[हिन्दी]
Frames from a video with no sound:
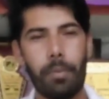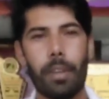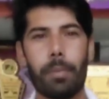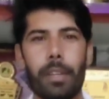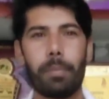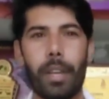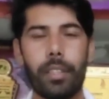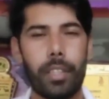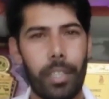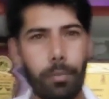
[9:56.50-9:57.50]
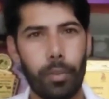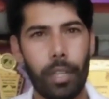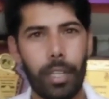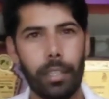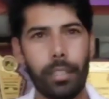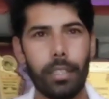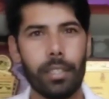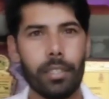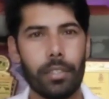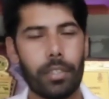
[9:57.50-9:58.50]
अभी अपने पास तीन बुल हैं
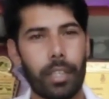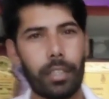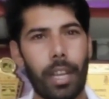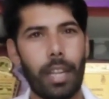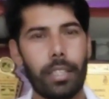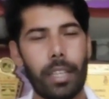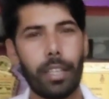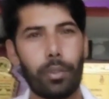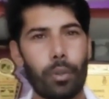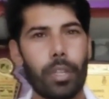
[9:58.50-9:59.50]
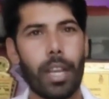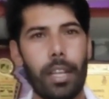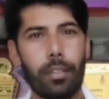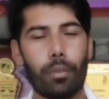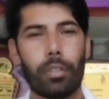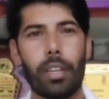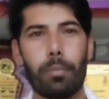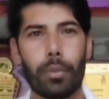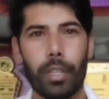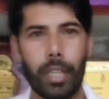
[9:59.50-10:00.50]
अच्छा अच्छा सरताज एक सूर्या है
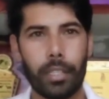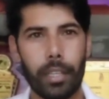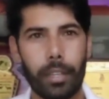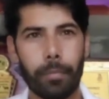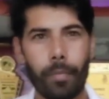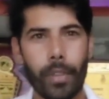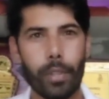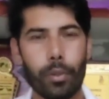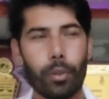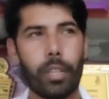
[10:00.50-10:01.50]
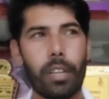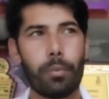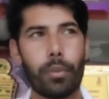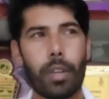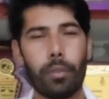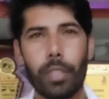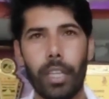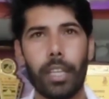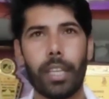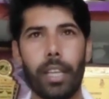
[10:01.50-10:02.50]
सुल्तानपुर लाइन से अच्छा अच्छा सुल्तानपुर गांव से
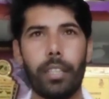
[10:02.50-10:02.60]
लेके आए